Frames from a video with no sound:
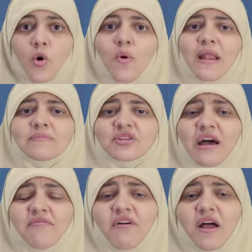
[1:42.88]
وانا مش
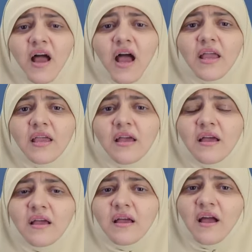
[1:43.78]
عارفه هي...
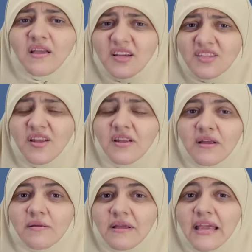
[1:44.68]
هيحصل
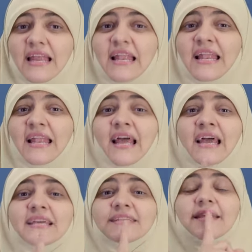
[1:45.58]
الا
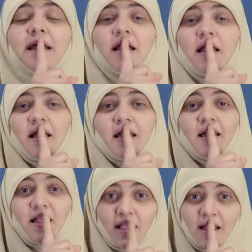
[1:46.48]
اذا
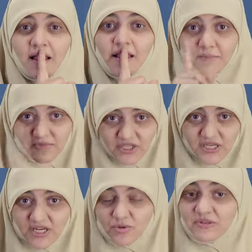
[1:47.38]
ها مش دي
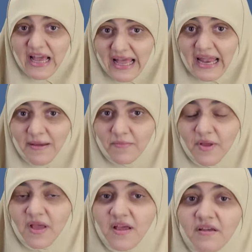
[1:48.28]
نجوى ده كلام
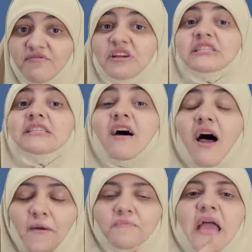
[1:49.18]
ها في
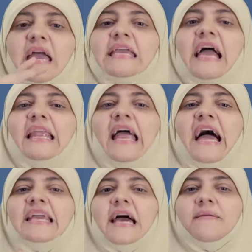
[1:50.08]
اصلاح يعني
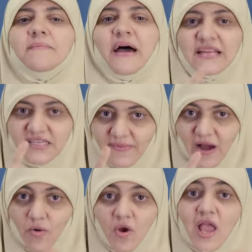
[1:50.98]
هينبني
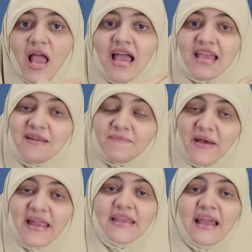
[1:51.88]
اسمعوا
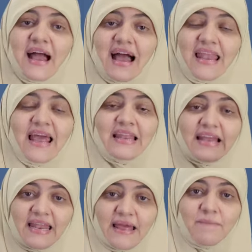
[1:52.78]
هينبني على
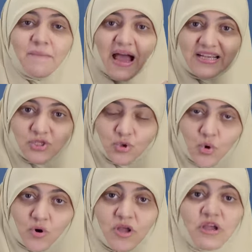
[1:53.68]
الكلام مع
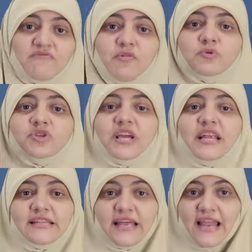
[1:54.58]
الزوج في
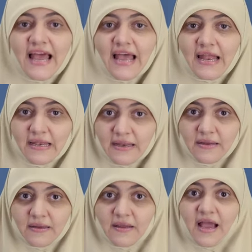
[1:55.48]
مشكله الاهل
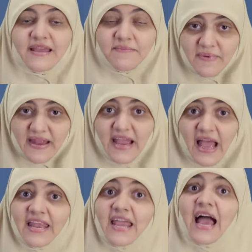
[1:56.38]
هينبني
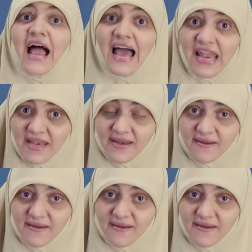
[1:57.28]
عليها حل